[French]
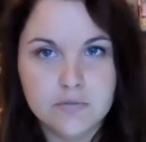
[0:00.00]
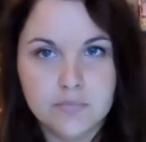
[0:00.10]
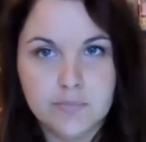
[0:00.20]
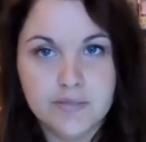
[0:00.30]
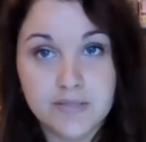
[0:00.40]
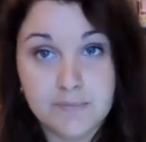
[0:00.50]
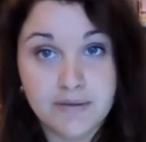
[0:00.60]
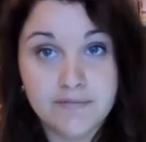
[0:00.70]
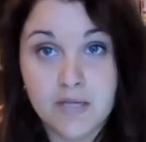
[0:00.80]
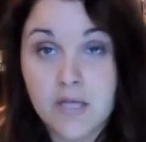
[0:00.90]
Pays des
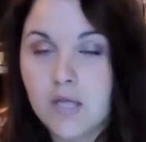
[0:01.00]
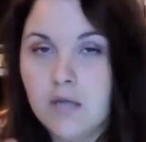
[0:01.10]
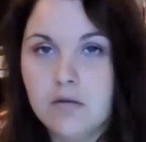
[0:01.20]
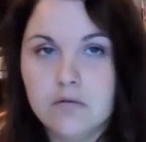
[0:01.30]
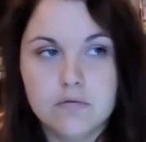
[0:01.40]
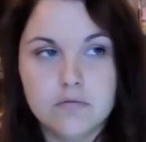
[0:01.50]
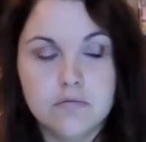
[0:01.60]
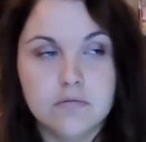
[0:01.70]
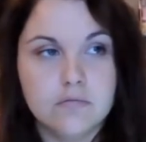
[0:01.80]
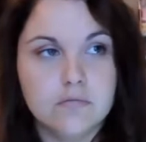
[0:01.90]
Merveilles.
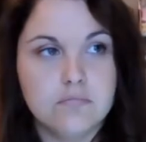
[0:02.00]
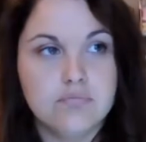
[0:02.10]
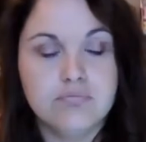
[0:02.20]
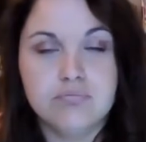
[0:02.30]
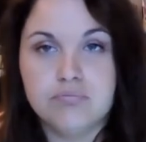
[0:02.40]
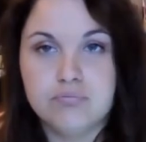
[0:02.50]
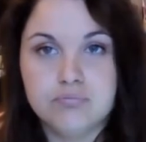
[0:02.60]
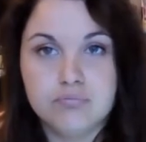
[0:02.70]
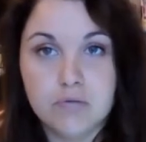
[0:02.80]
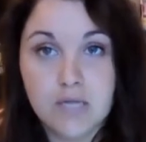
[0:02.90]
plein
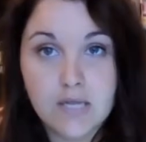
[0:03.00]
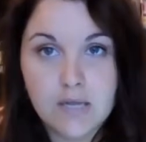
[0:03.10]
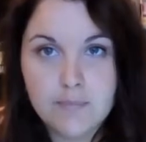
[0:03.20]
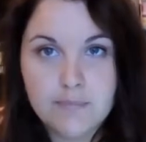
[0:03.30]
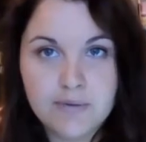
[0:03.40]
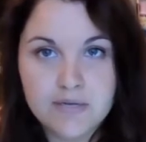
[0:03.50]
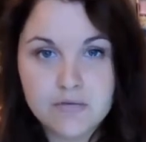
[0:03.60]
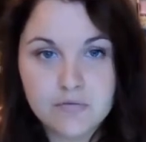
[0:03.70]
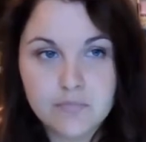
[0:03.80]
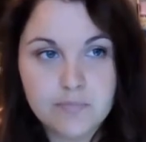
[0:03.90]

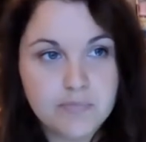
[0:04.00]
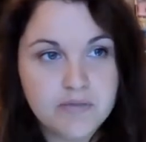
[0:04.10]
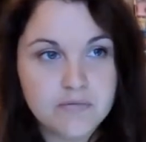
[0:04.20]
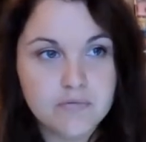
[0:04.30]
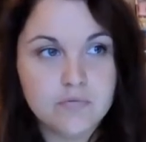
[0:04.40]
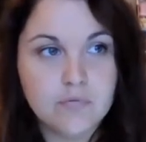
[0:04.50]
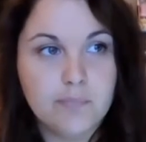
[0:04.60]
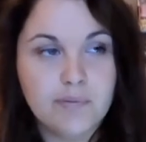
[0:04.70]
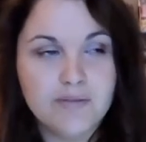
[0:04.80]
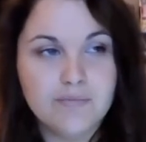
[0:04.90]
de, plein de,
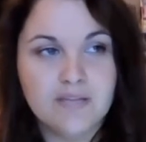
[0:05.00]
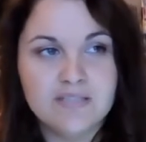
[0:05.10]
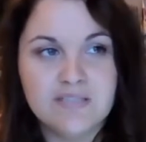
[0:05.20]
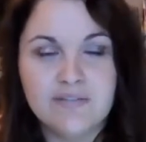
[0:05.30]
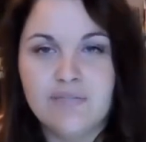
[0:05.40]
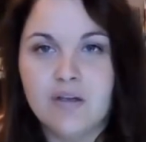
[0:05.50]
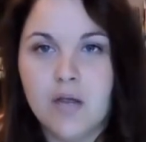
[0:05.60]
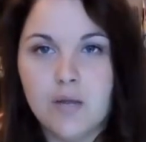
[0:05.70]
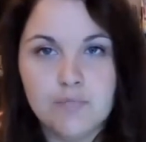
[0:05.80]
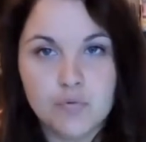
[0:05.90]
personnages différents,
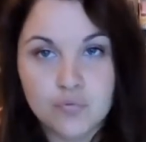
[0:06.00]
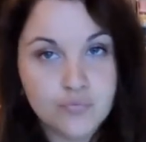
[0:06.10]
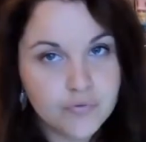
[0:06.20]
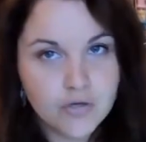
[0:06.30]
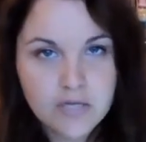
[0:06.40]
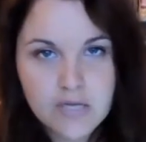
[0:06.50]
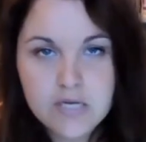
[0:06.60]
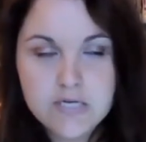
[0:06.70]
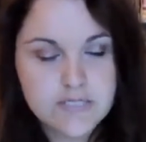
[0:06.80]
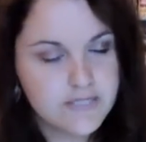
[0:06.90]
un peu loufoques.
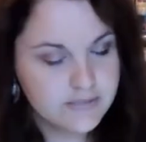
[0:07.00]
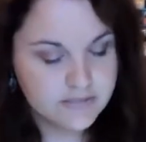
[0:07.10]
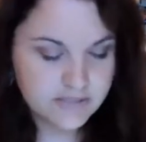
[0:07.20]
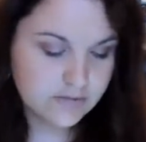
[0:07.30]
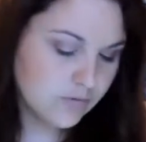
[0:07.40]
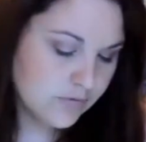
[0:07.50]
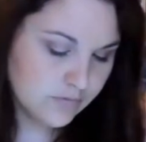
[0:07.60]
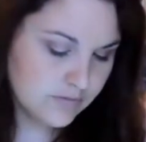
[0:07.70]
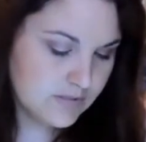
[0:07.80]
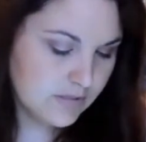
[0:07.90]
J'adore
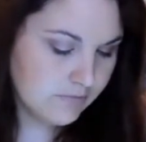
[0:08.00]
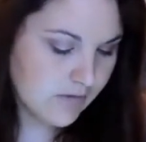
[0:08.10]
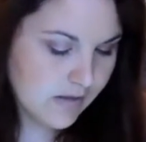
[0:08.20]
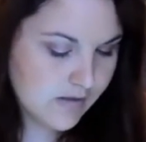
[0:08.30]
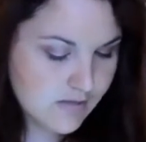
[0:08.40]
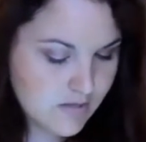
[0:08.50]
son style, voilà.